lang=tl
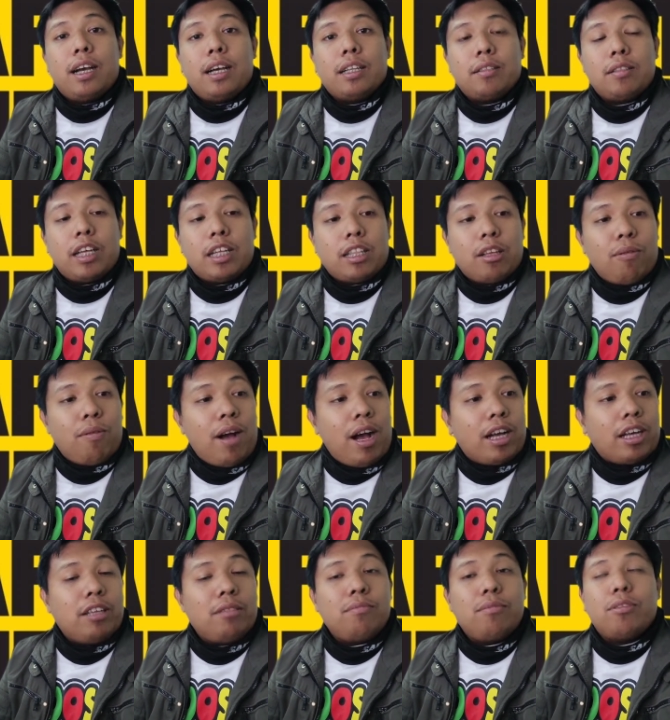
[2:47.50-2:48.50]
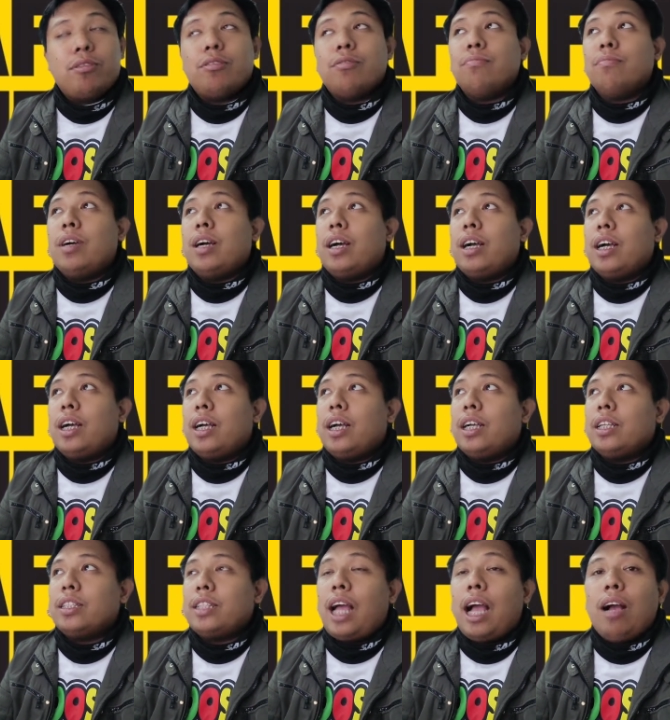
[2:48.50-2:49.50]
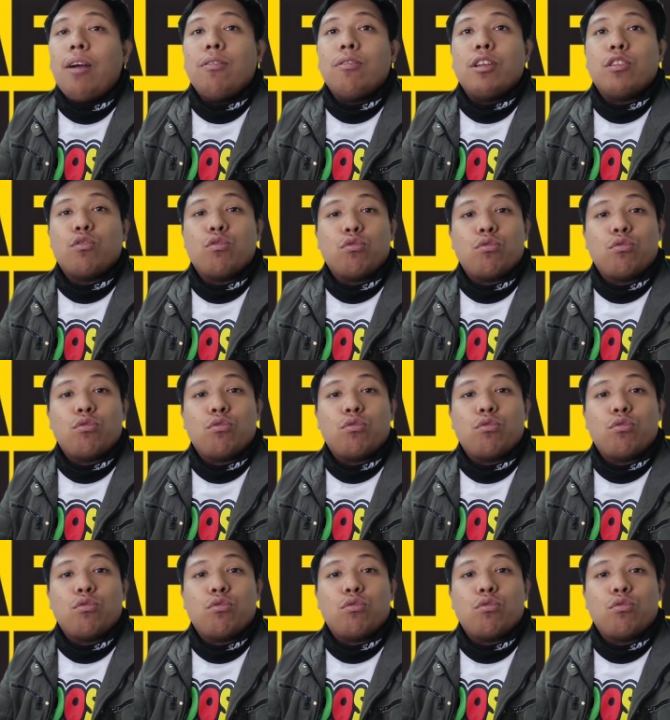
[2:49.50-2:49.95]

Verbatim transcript: at tatawagin mo yung mga tao na